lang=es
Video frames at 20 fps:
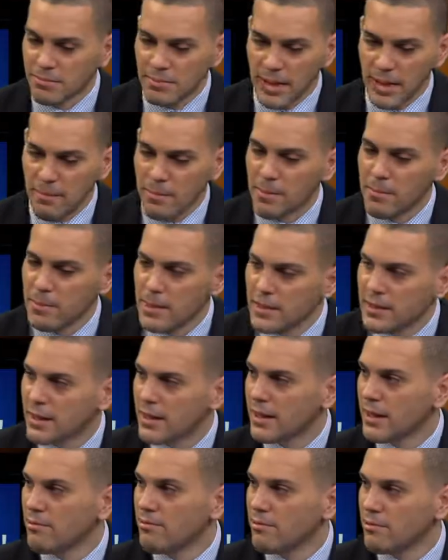que permite
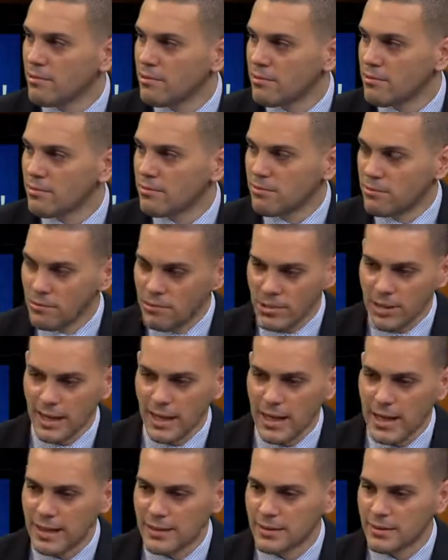que
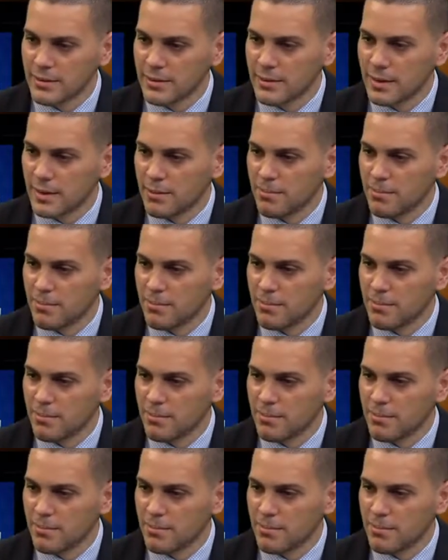fluyan las